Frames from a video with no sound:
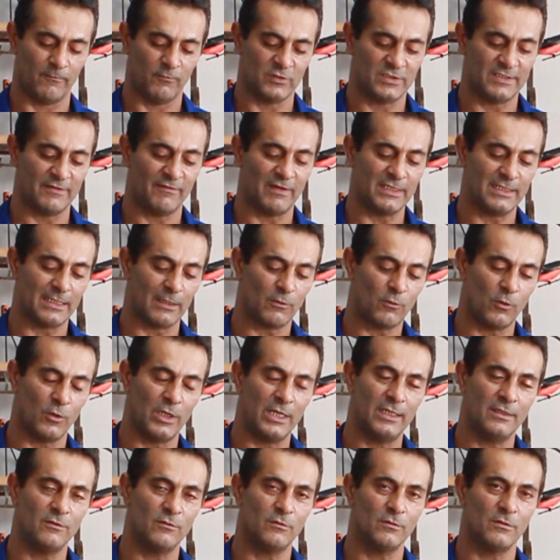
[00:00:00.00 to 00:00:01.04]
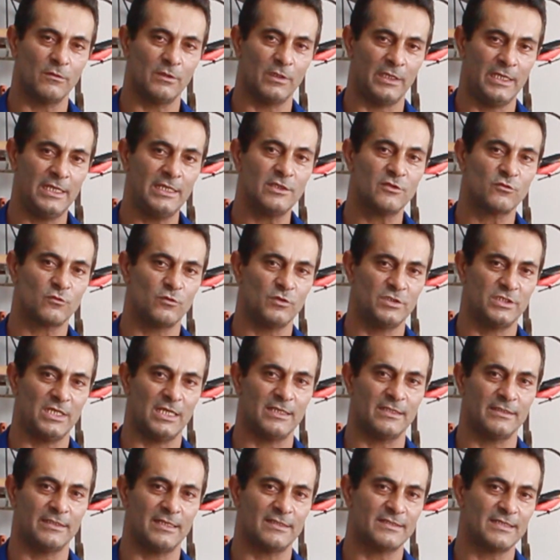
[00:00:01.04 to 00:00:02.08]
Você vai estar tá correndo risco de,
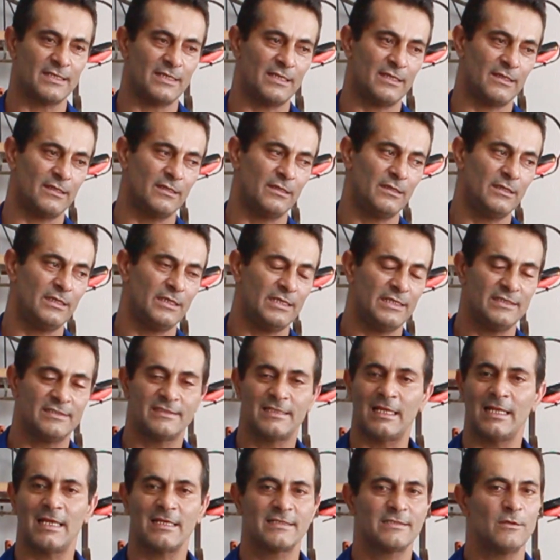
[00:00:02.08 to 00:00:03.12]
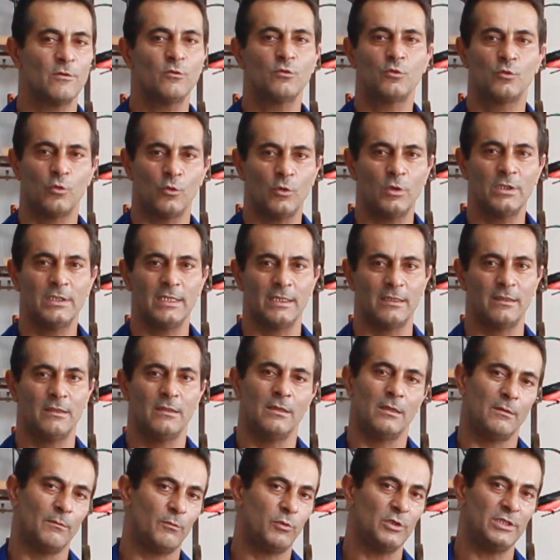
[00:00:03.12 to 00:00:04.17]
dessa instalação toda
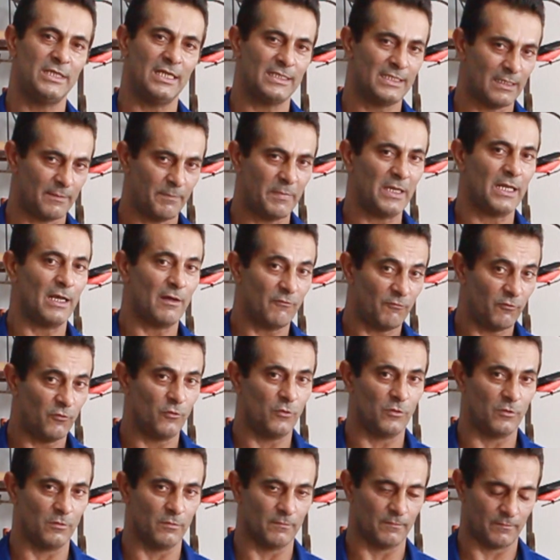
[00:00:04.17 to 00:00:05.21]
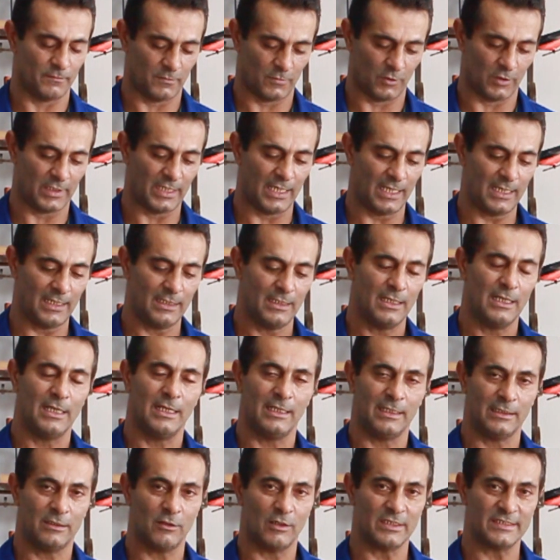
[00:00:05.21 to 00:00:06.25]
poder até pegar fogo, ok?
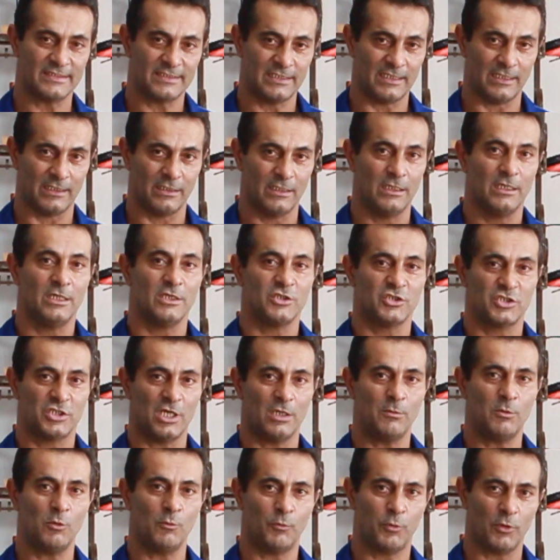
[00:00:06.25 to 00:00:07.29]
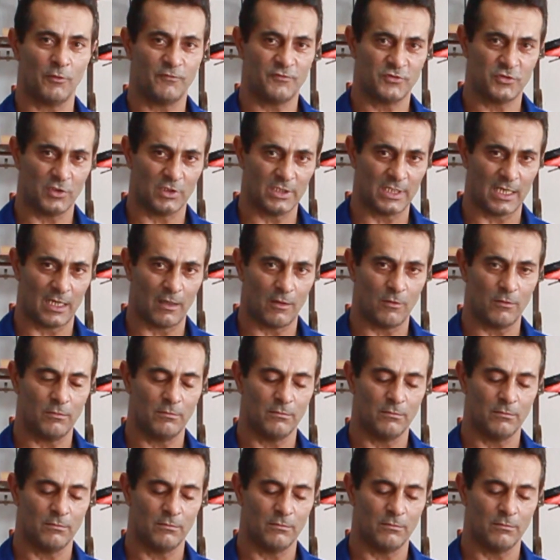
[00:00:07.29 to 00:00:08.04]
Então assim, chame um profissional,